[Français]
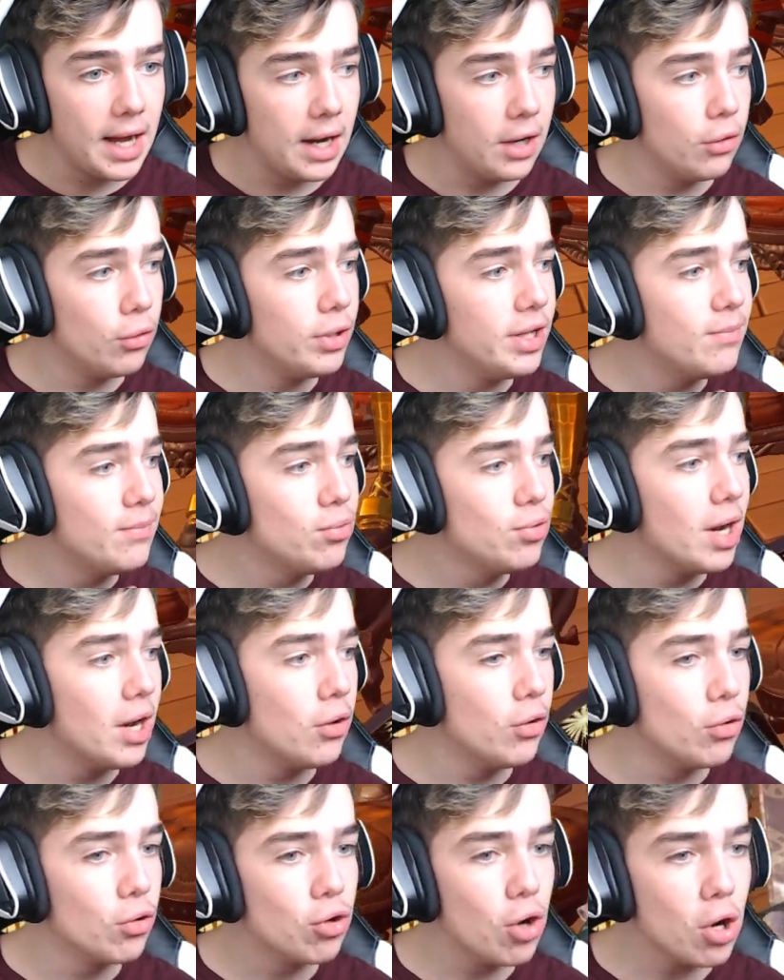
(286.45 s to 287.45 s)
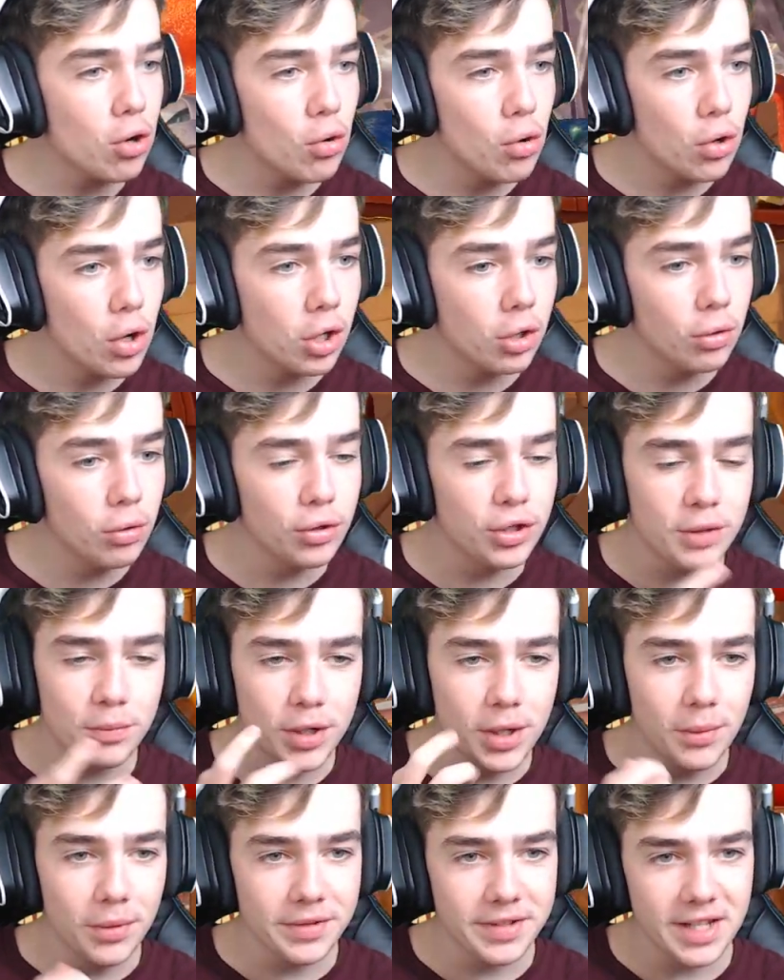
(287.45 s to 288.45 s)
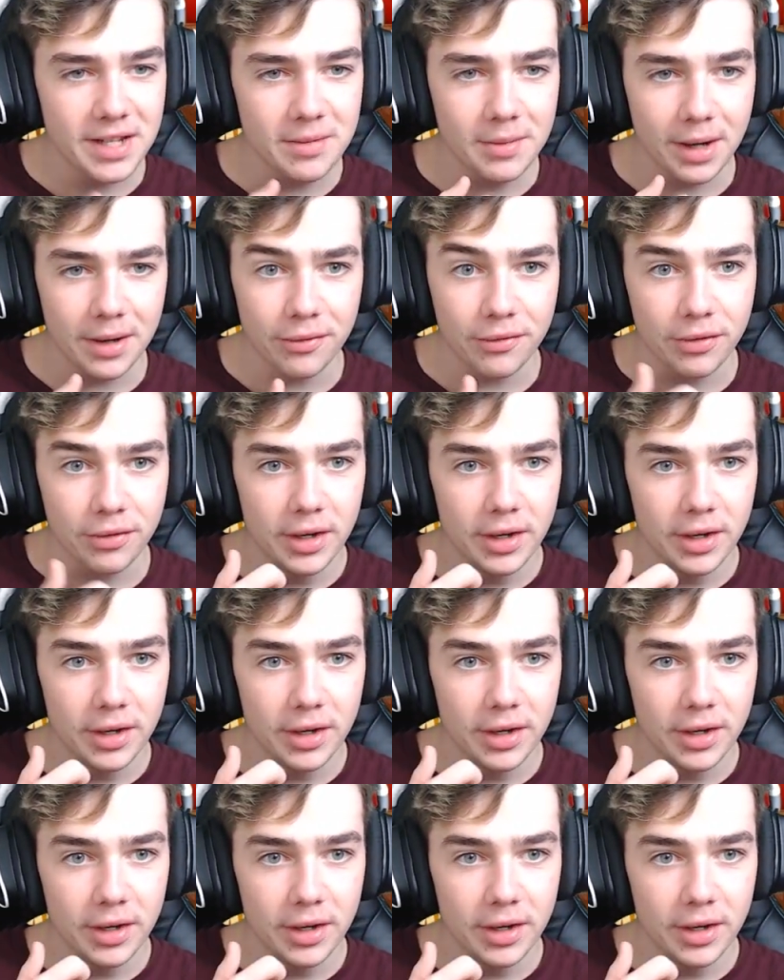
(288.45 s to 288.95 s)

le hibou, là, le coucou, coucou. Je sais plus comment c'est, bref.